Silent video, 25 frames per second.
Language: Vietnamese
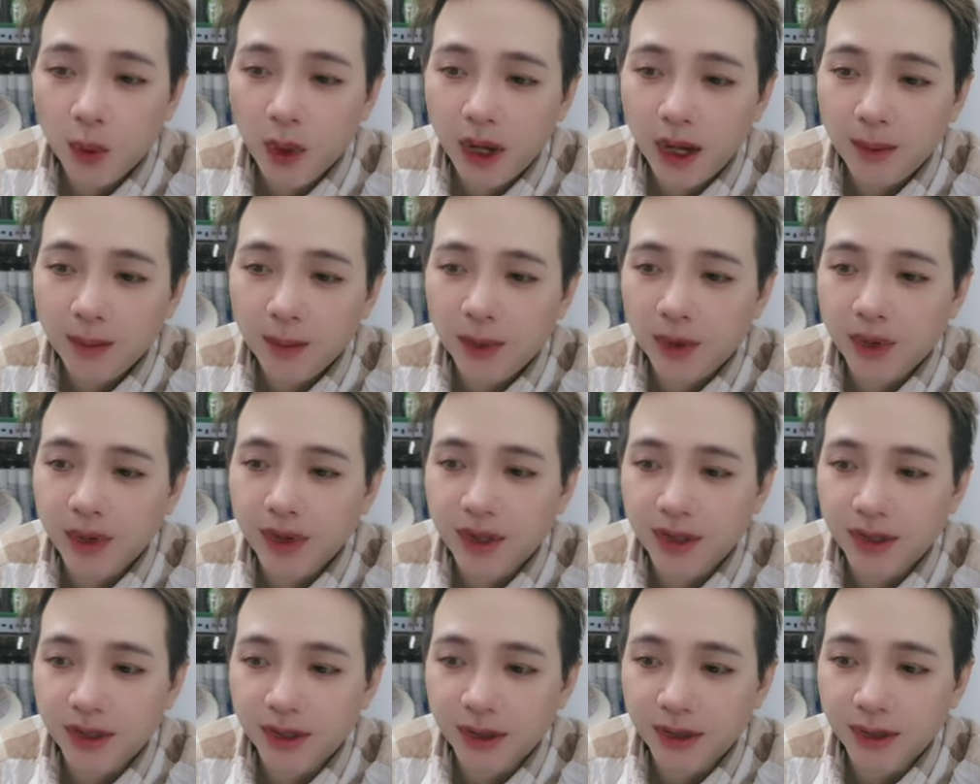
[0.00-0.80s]
quê mọi
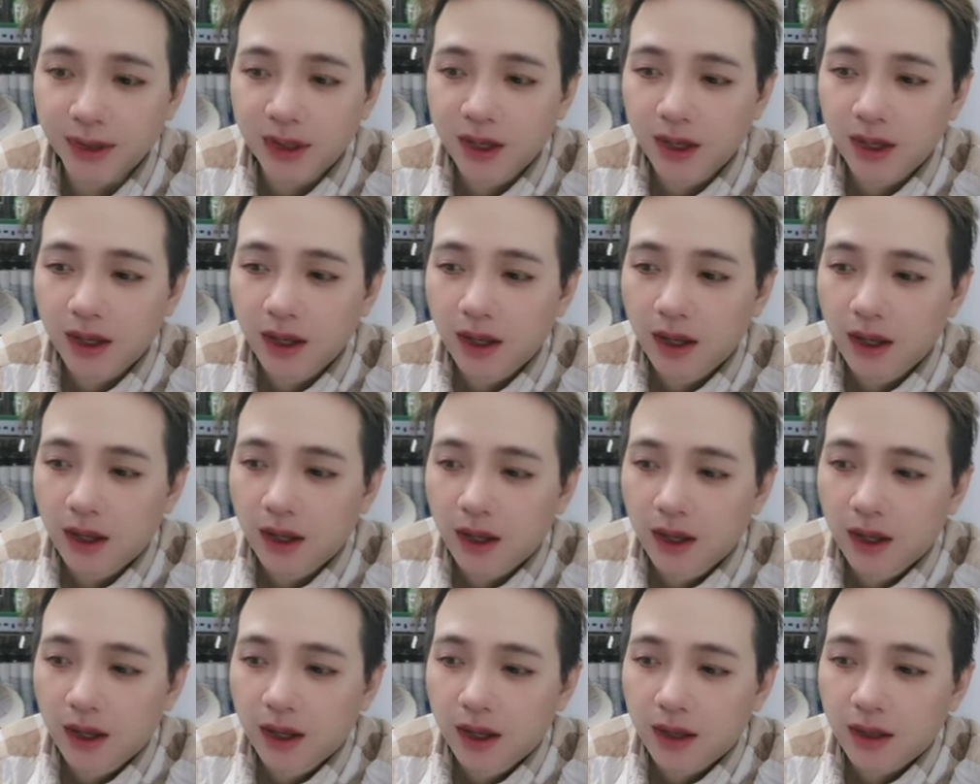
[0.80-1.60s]
người
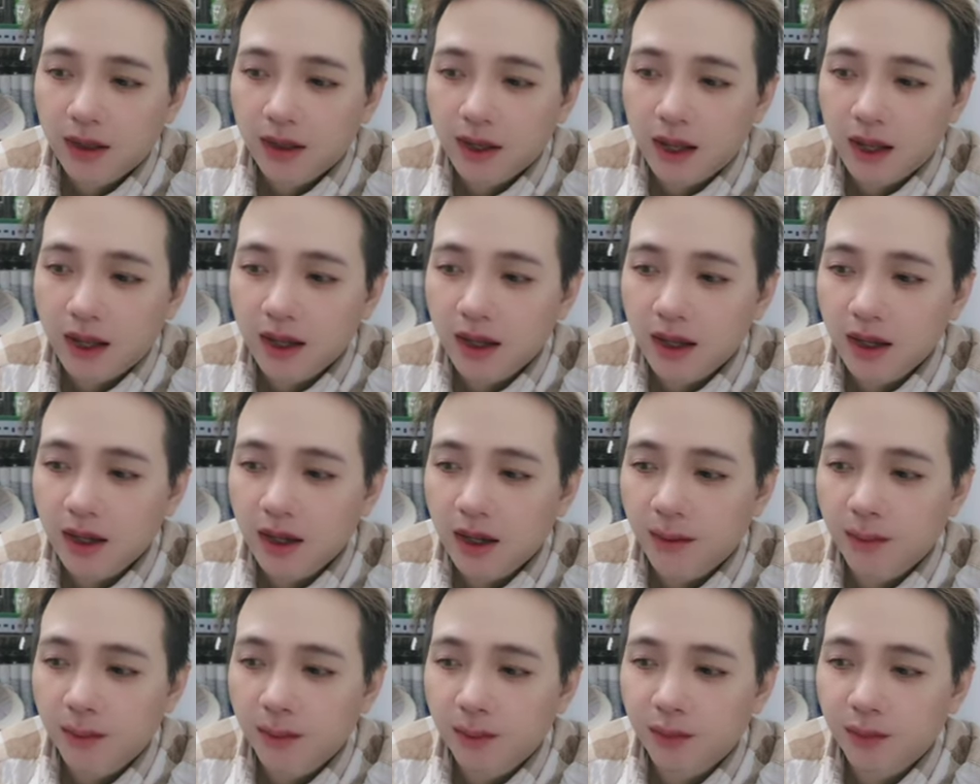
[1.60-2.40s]
tại
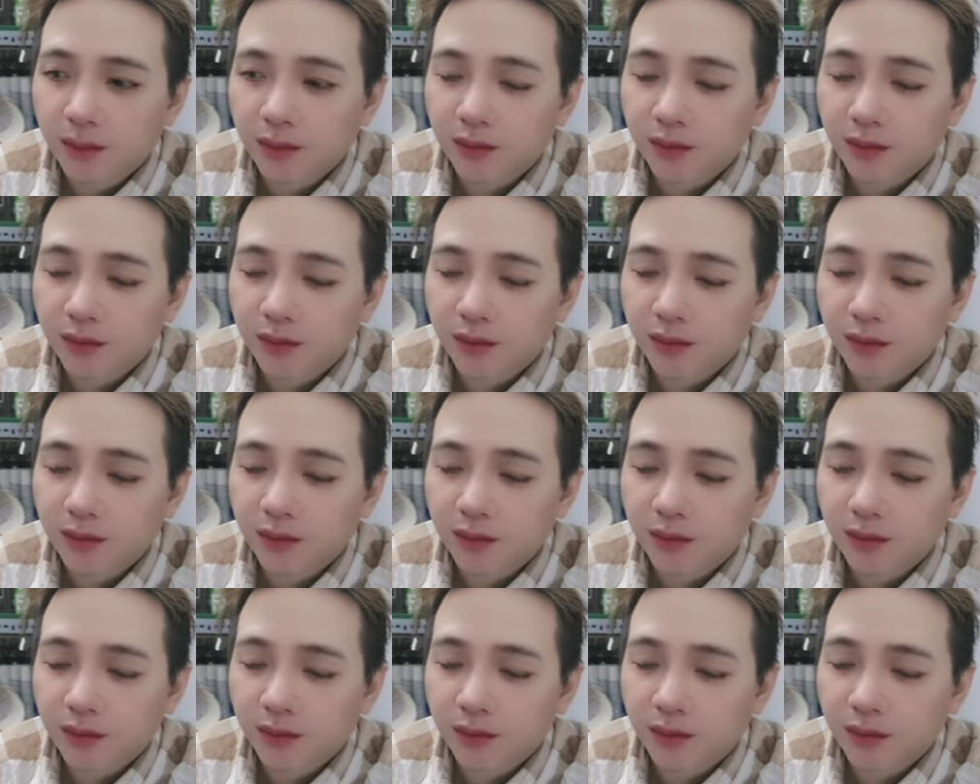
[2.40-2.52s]
vì ờ,